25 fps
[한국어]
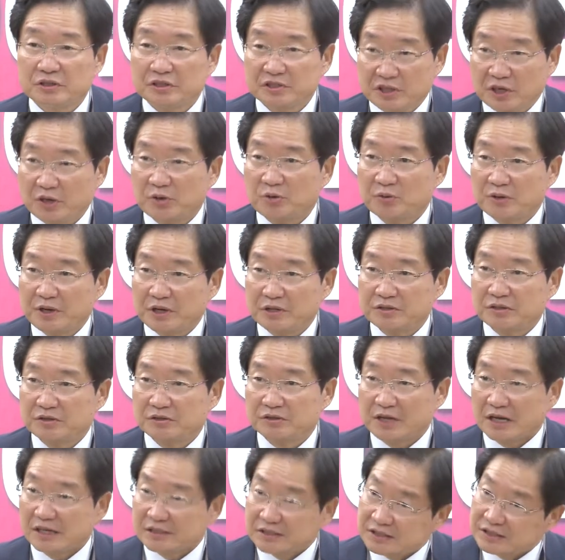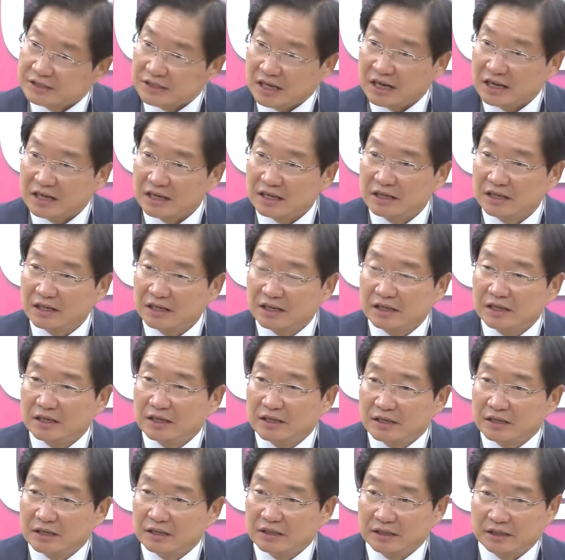고려해 브랜드 아파트 건설
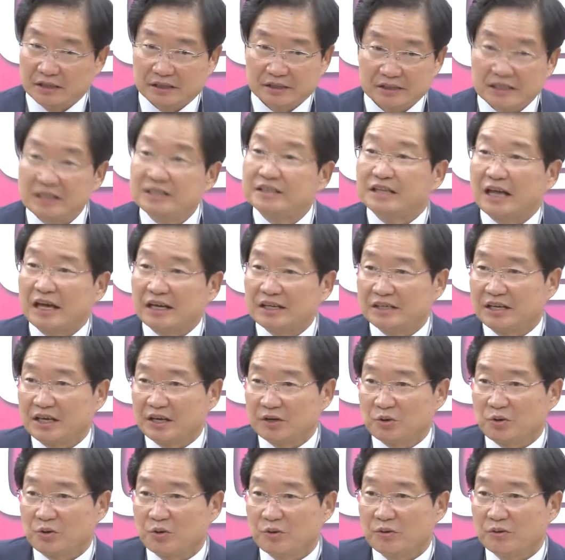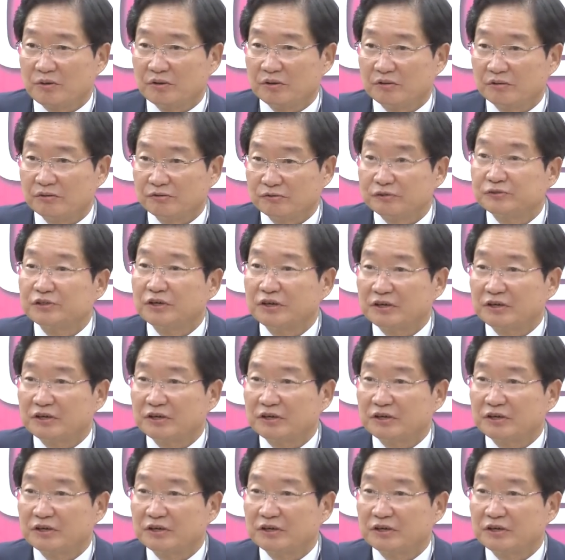사업자 참여 방안도 마련하기로